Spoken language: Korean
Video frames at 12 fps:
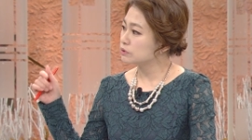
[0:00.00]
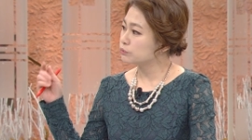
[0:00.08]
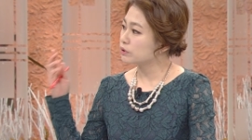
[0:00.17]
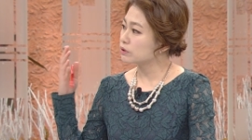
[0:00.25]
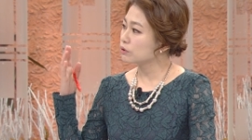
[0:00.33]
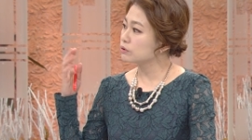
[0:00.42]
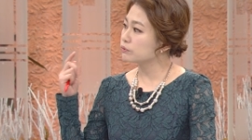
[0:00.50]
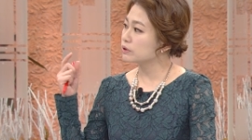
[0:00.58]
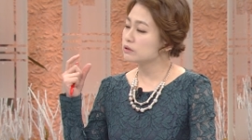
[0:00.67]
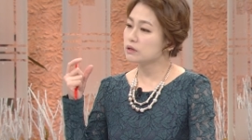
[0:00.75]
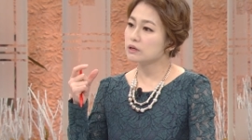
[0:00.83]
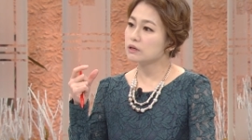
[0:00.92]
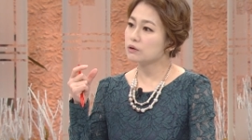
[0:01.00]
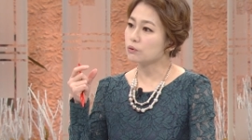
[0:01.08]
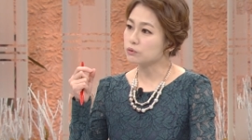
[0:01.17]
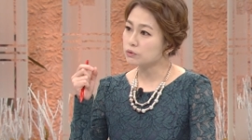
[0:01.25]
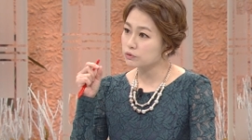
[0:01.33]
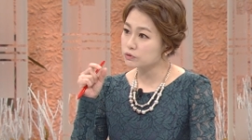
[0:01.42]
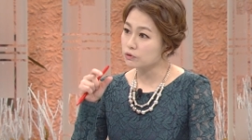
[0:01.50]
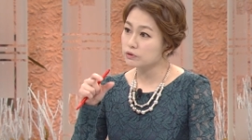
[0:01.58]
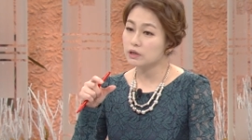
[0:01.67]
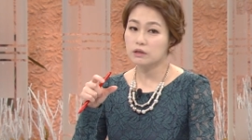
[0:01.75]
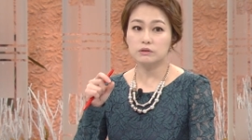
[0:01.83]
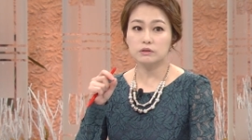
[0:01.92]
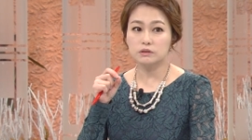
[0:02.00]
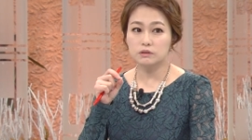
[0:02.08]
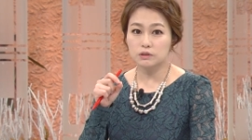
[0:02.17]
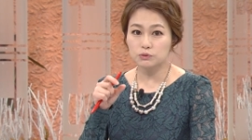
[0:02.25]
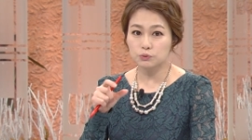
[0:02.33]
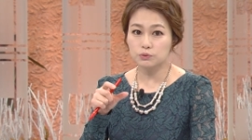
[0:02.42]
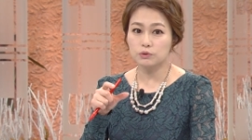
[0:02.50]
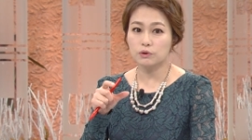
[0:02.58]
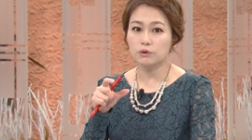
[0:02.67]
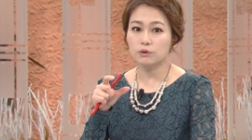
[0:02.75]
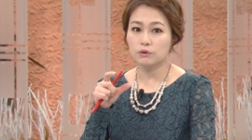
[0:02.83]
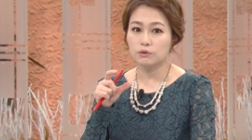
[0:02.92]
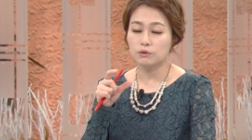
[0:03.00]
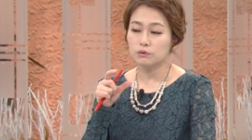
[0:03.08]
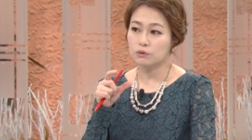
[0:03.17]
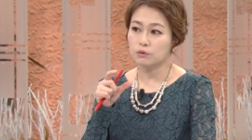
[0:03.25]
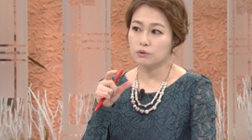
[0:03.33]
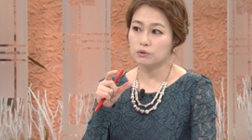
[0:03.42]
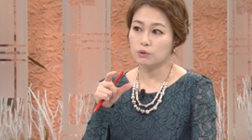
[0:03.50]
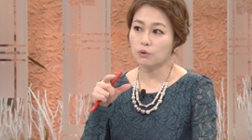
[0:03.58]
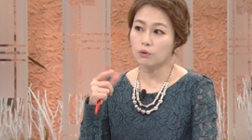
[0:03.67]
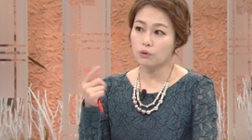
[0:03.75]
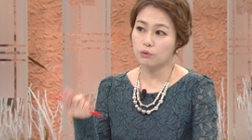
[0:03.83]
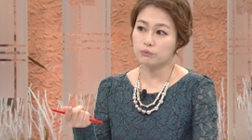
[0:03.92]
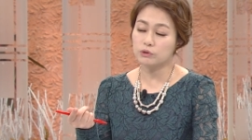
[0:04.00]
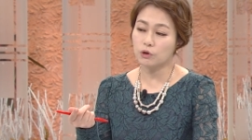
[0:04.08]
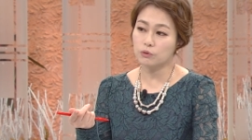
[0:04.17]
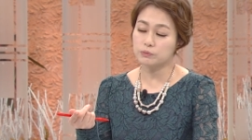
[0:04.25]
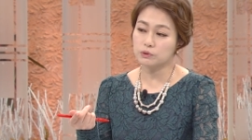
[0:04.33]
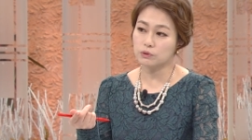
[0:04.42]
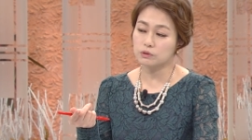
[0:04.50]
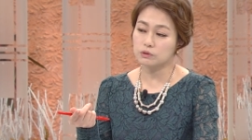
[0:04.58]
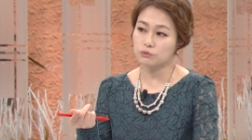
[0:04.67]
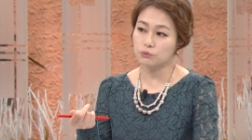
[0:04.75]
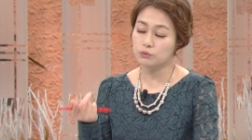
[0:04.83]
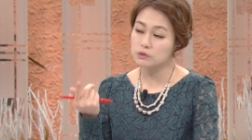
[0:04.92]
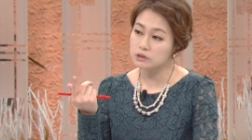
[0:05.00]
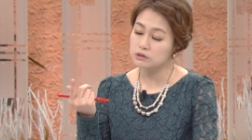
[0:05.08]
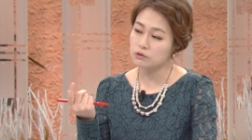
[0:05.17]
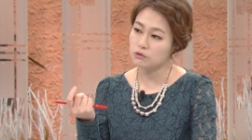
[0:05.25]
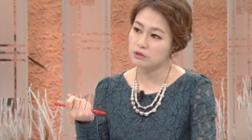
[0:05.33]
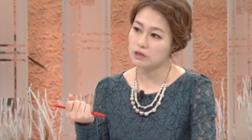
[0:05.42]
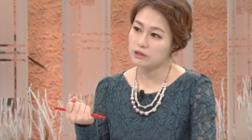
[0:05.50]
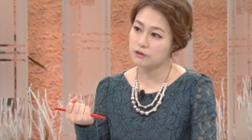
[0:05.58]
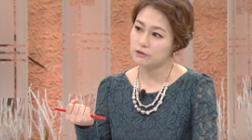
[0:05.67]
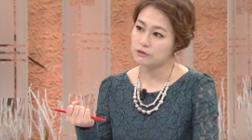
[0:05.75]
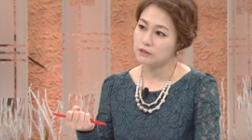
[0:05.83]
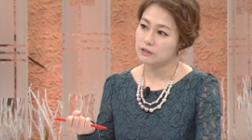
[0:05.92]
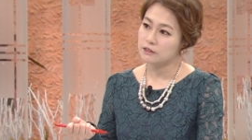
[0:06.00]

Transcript: 이 뇌혈관에 어떤 영향을 이렇게 줘서 어, 더 위험성을 올리는 건가요?